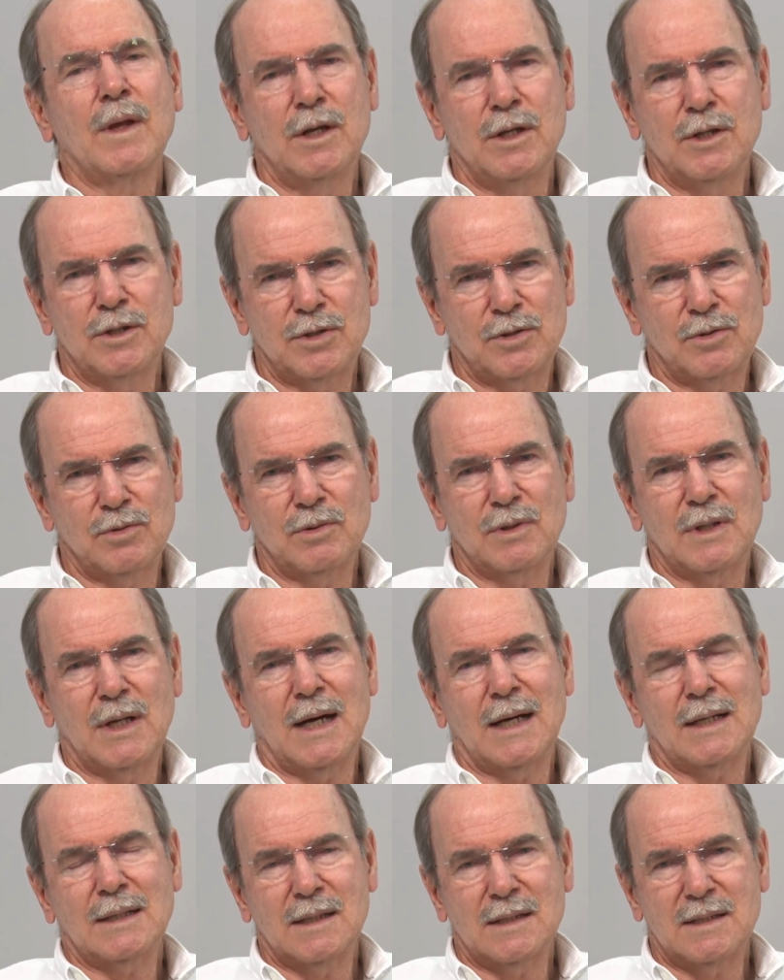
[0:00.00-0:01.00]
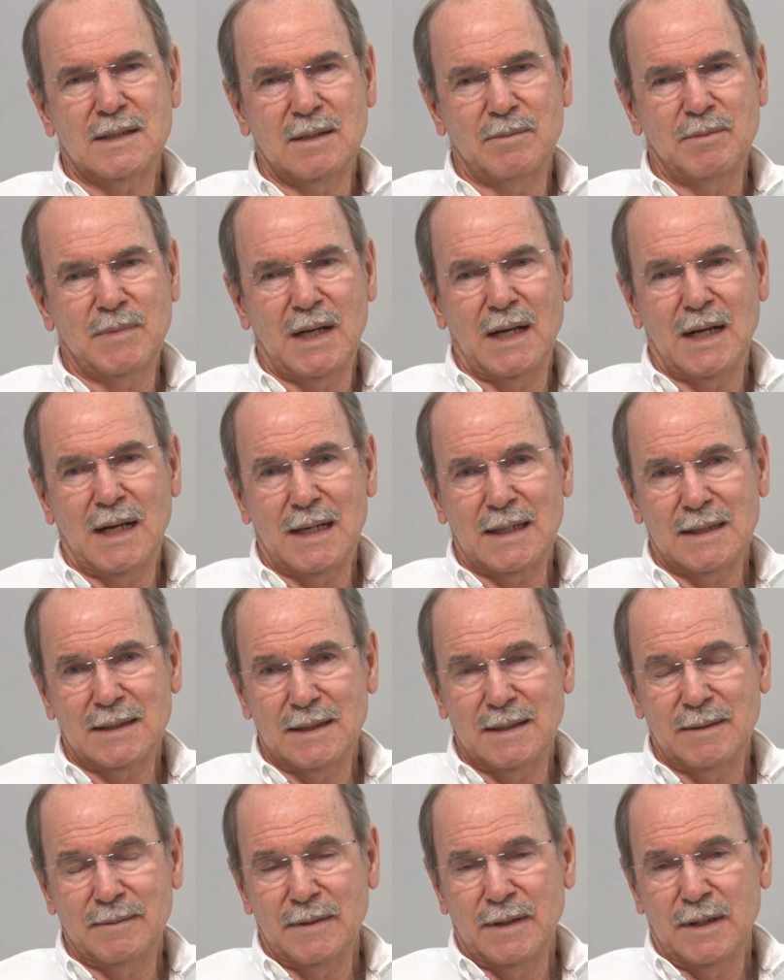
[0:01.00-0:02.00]
estudada,
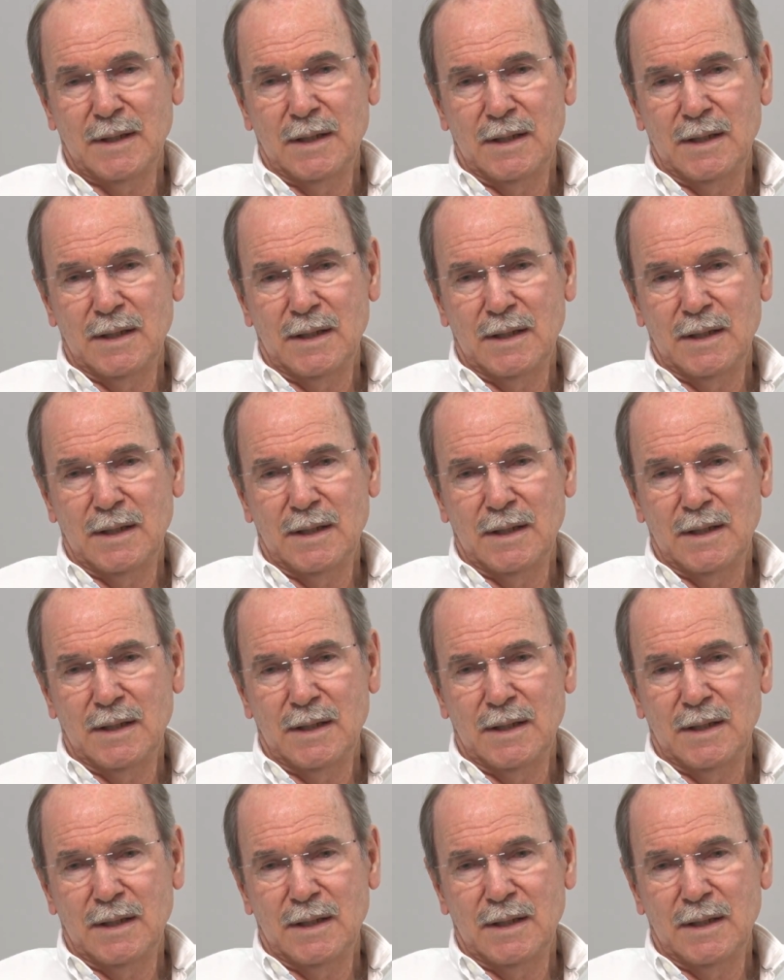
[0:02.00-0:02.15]
assimilada,